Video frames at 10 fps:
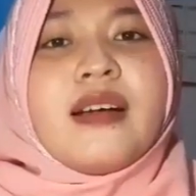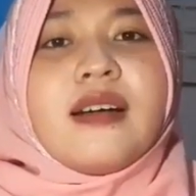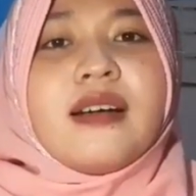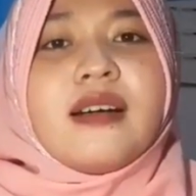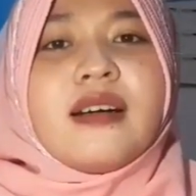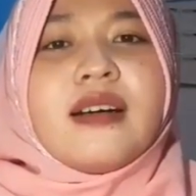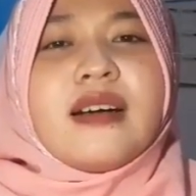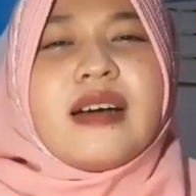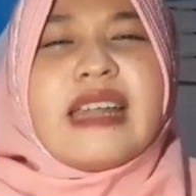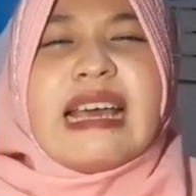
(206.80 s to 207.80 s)
Eh,
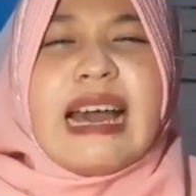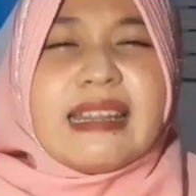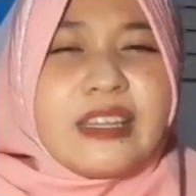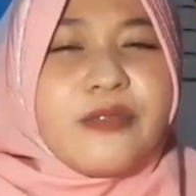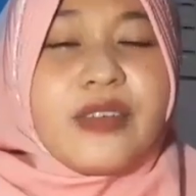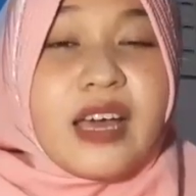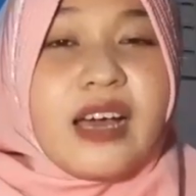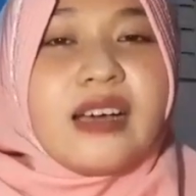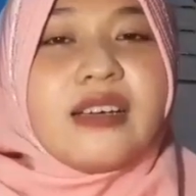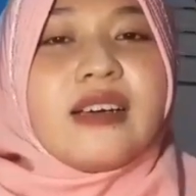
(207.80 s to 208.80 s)
negatif
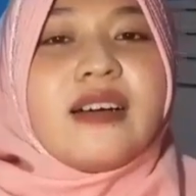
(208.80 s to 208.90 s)
ya